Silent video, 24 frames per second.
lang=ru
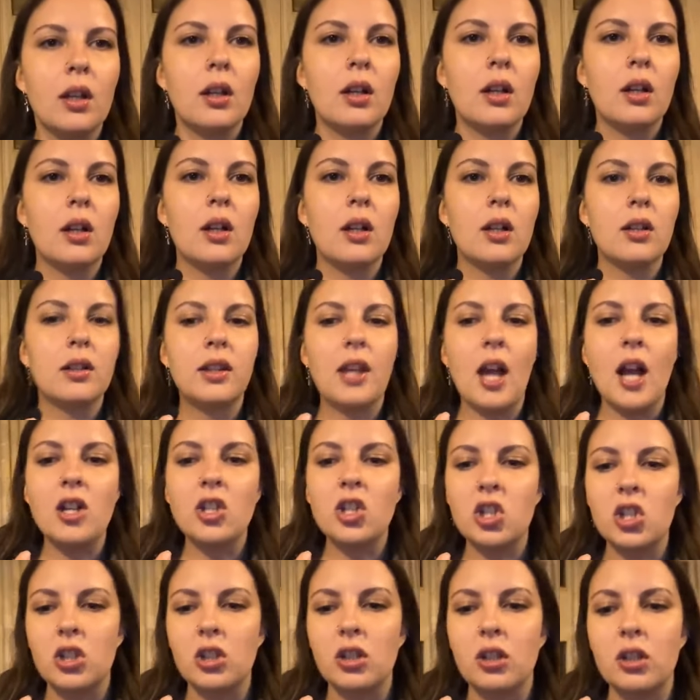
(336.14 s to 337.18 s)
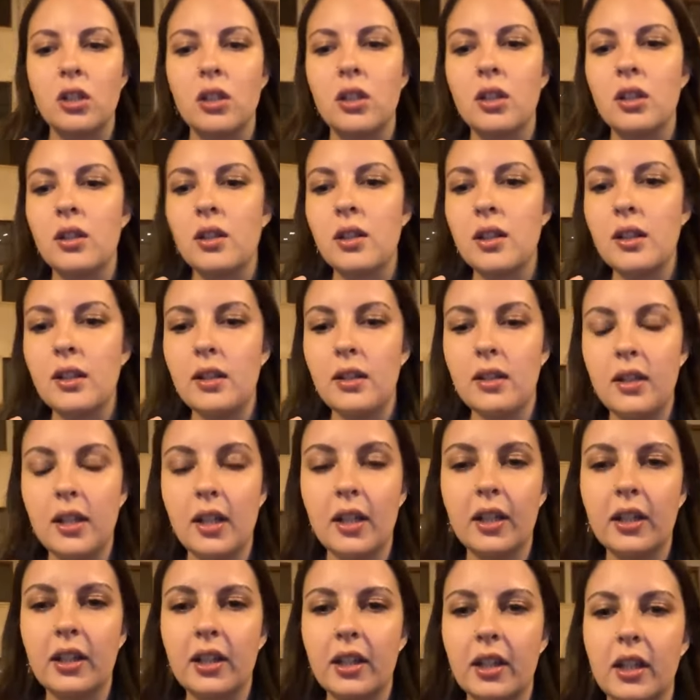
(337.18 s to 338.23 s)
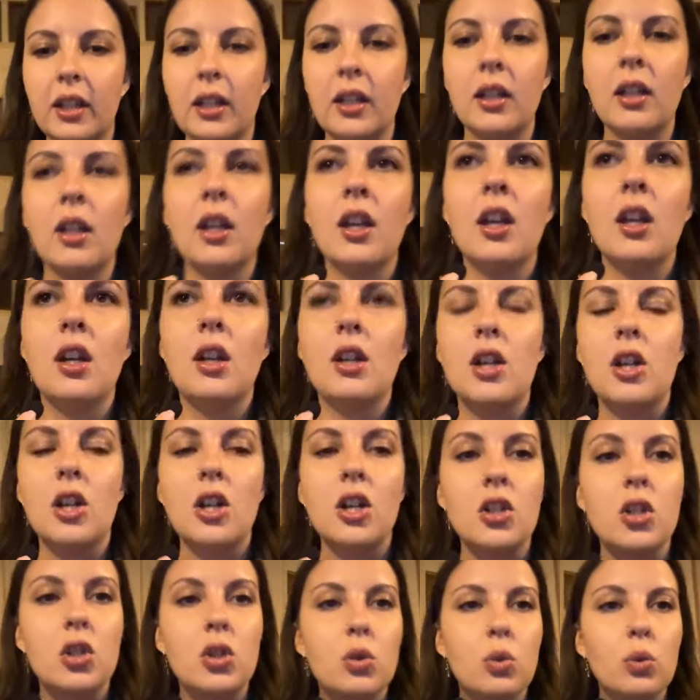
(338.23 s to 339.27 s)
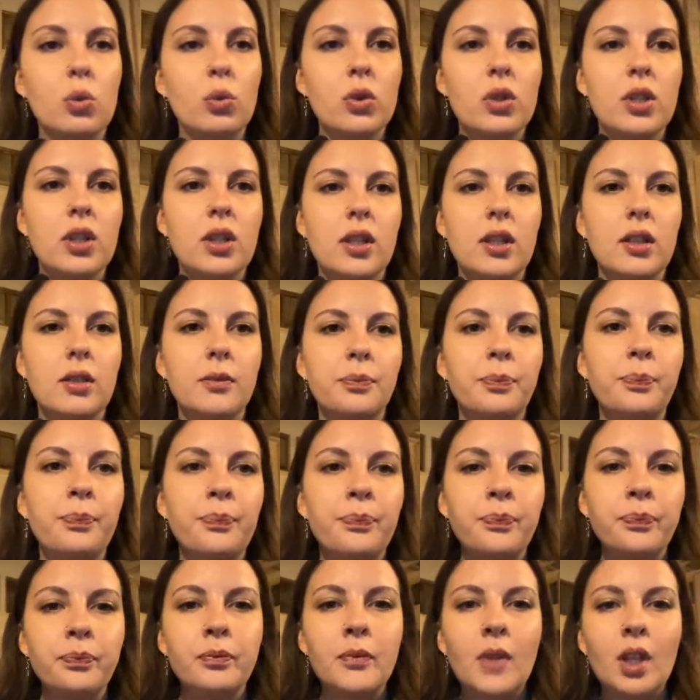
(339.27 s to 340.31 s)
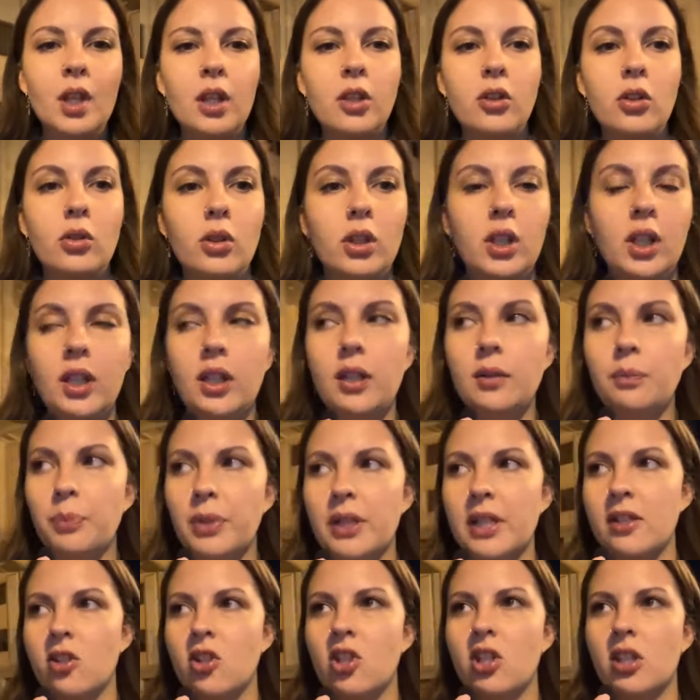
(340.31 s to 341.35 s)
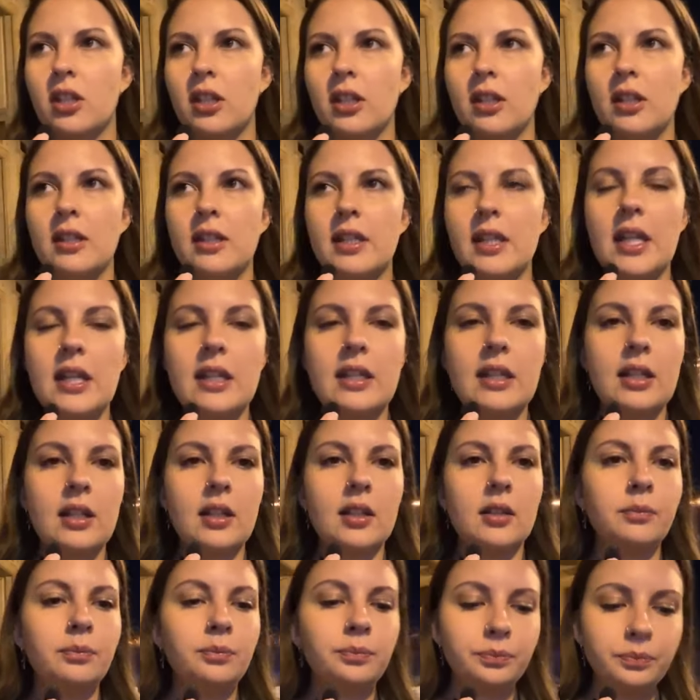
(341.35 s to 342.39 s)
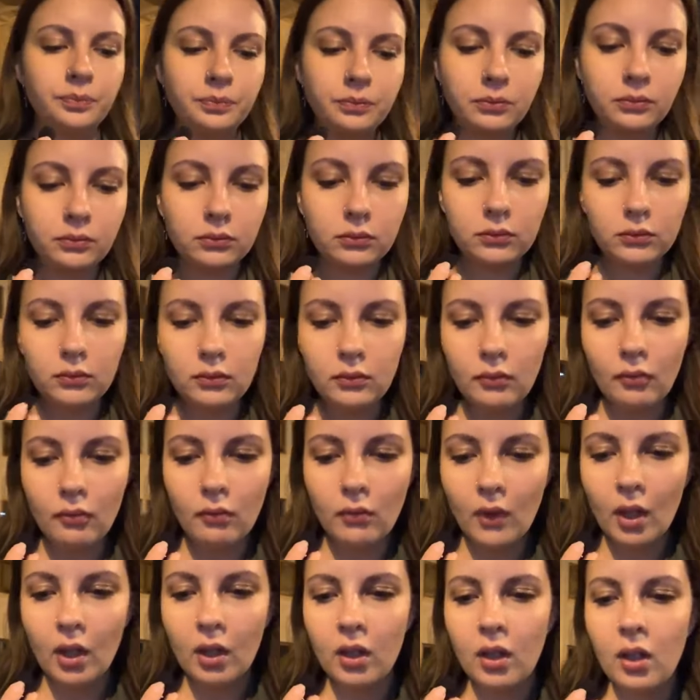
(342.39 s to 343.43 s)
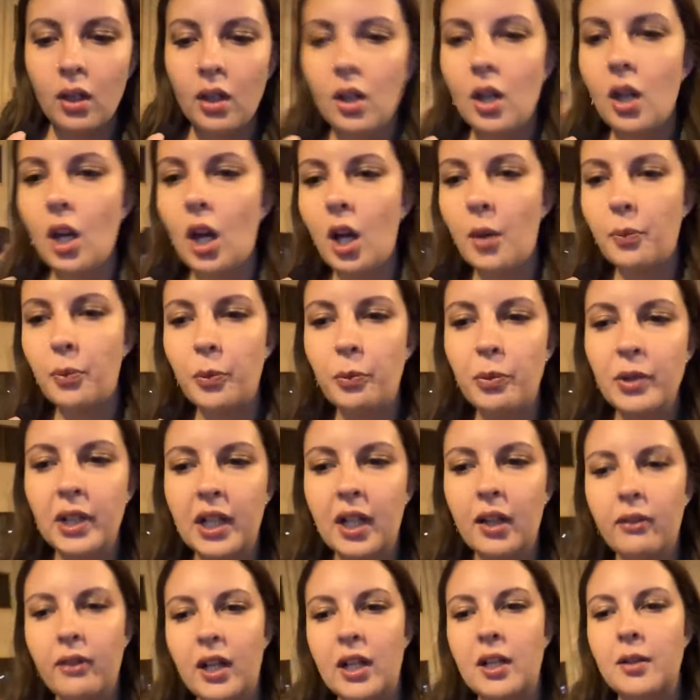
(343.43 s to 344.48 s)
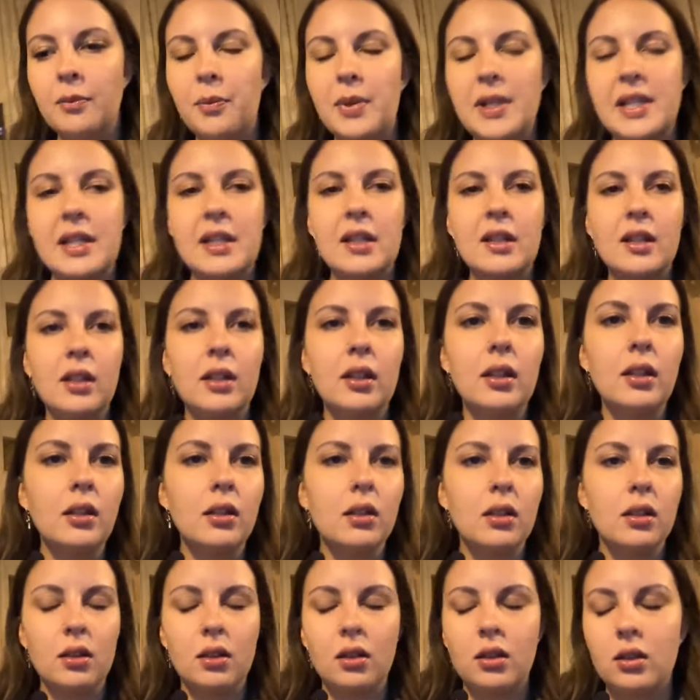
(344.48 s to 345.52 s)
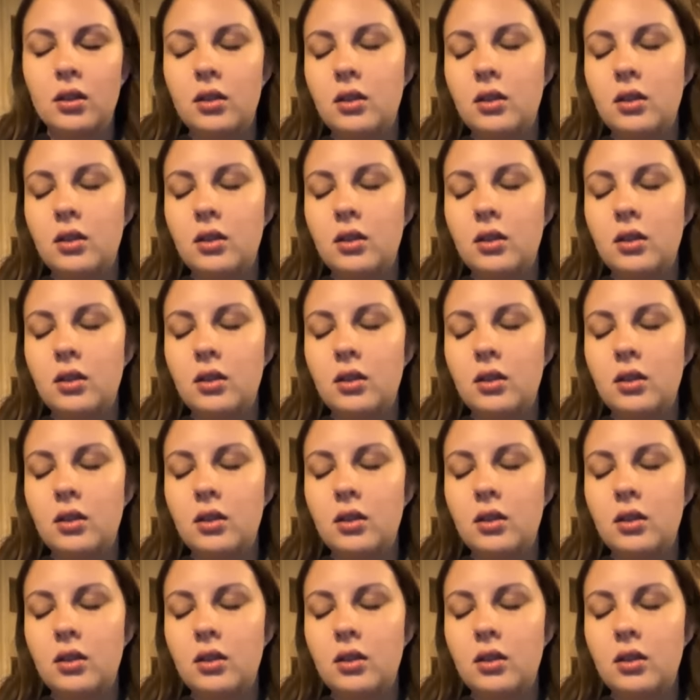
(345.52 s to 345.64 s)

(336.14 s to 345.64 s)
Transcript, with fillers: э, также некоторые э, судьи и другие политические деятели э, публиковали посты,